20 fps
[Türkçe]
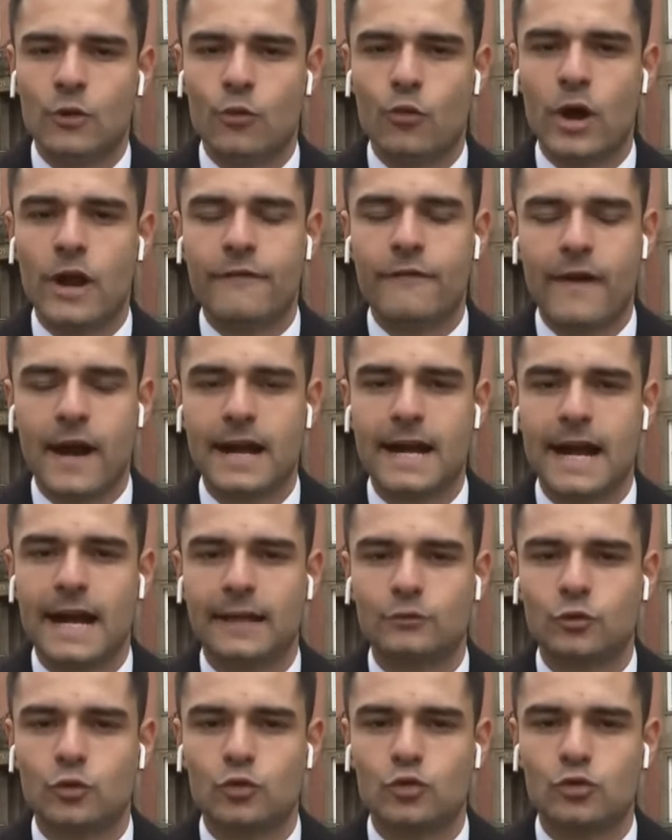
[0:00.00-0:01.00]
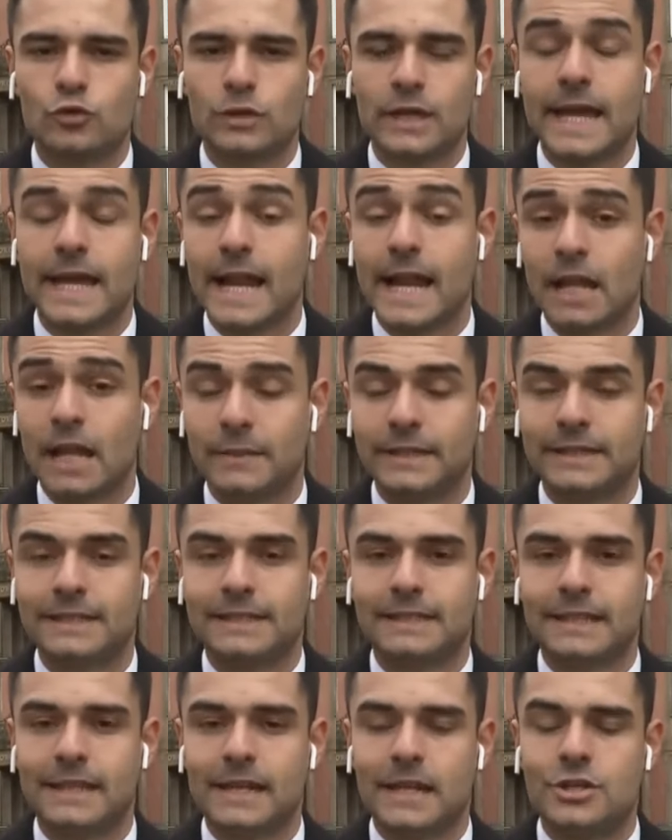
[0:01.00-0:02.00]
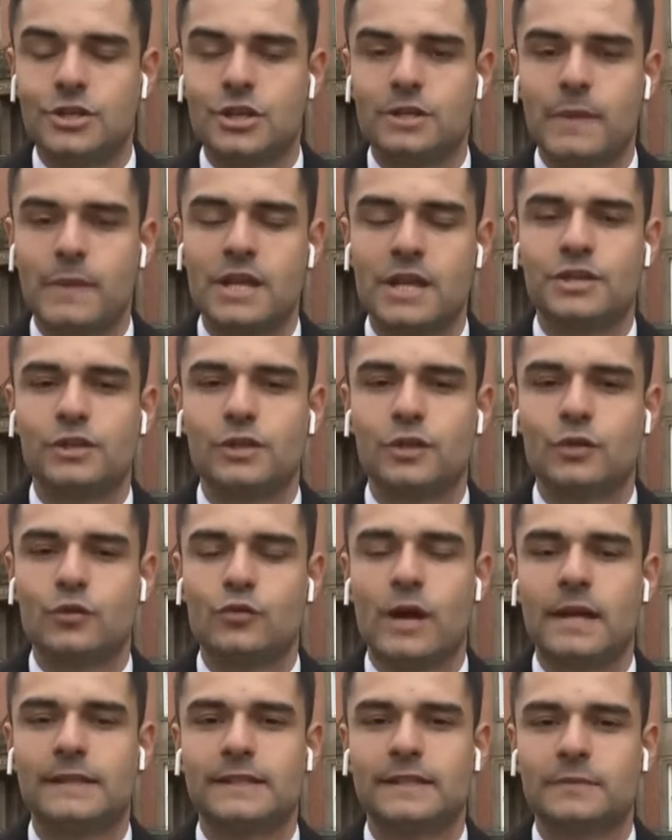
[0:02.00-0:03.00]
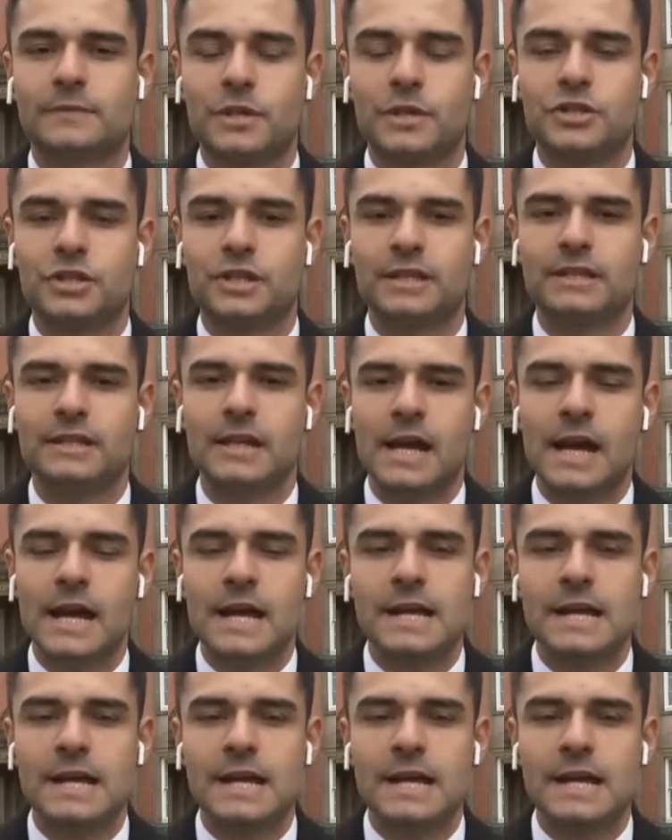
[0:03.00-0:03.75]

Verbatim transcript: UEFA kadrosunda yer almadıkları için Manchester United maçının